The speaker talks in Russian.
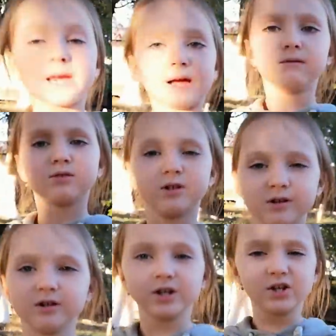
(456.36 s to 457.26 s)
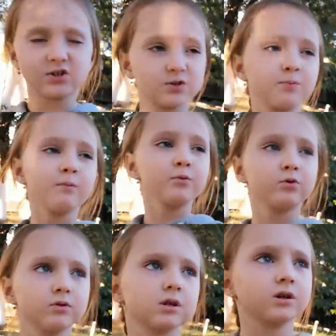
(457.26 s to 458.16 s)
Я, э, я сейчас
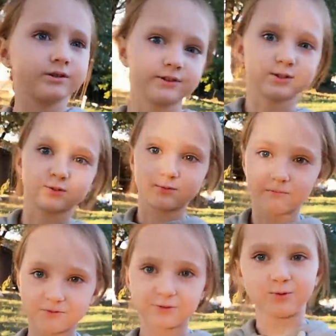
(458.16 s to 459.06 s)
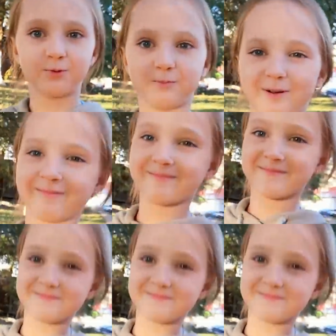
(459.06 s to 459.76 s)
помню и расскажу вам все дома.